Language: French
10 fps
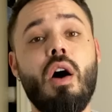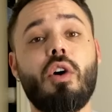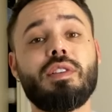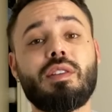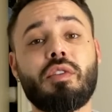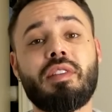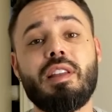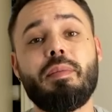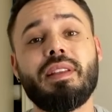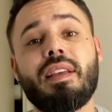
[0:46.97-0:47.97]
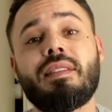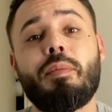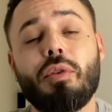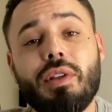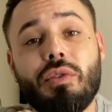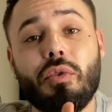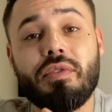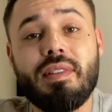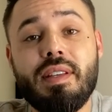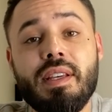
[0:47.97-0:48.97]
En étant célibataire, ça peut être
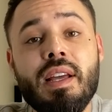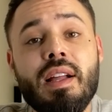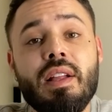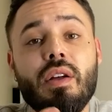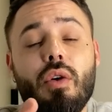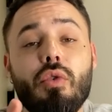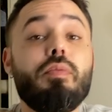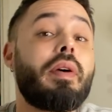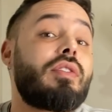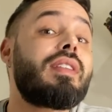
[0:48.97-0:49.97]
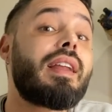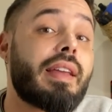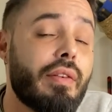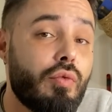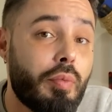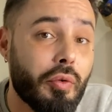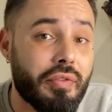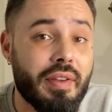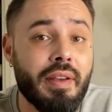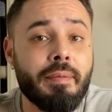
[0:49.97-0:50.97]
aussi une personne à laquelle vous
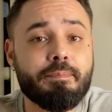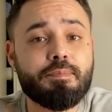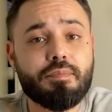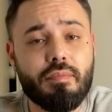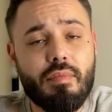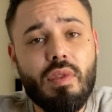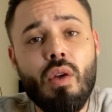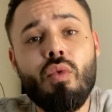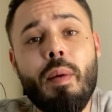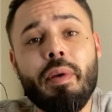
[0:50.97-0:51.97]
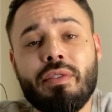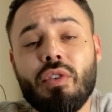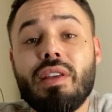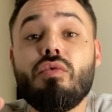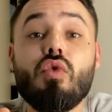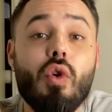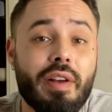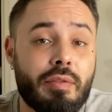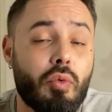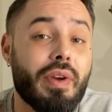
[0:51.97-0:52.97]
pensez, ou la personne qui vous
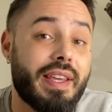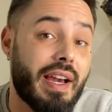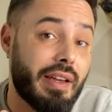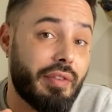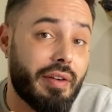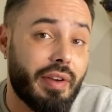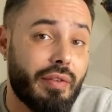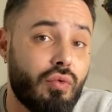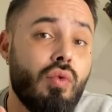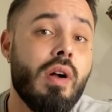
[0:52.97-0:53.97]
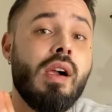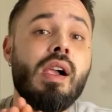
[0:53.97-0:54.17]
correspond et qui arrivera vers vous.